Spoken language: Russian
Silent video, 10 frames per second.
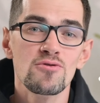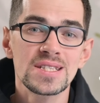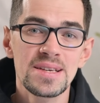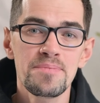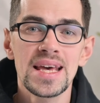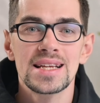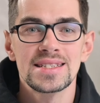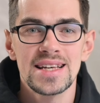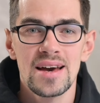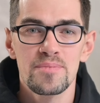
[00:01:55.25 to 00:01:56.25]
вот теперь,
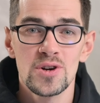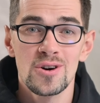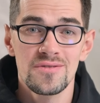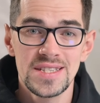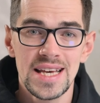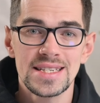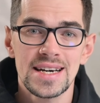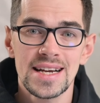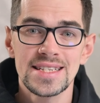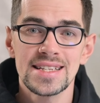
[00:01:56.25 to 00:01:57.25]
зная про все эти
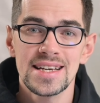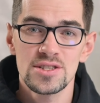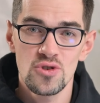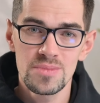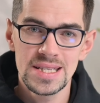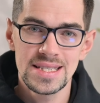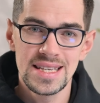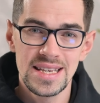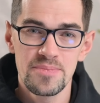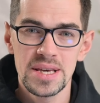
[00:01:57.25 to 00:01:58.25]
характерные особенности
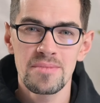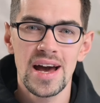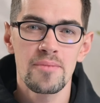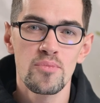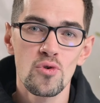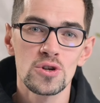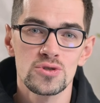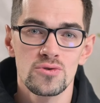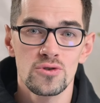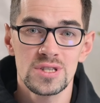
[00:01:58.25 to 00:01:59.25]
и понимая
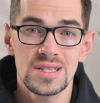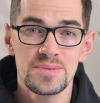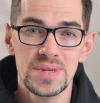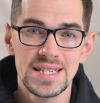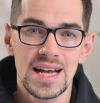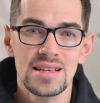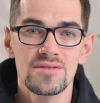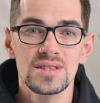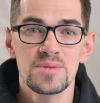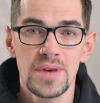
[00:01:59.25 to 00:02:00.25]
пользу от специальной
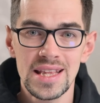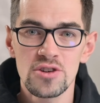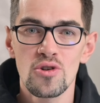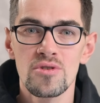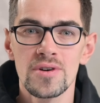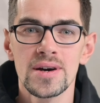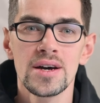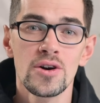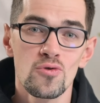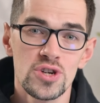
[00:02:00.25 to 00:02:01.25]
велосипедной обуви,
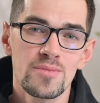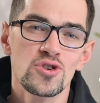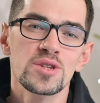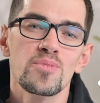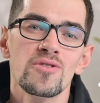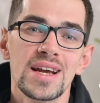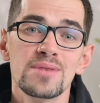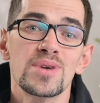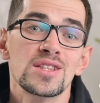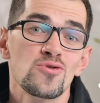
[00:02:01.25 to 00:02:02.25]
уже можно
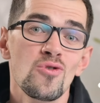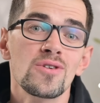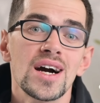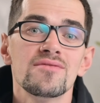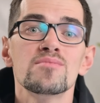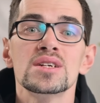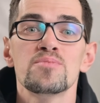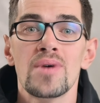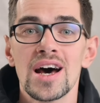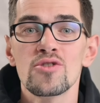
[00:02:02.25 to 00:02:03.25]
поговорить про то, как
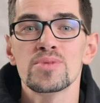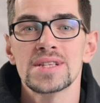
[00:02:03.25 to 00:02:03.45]
выбрать пару,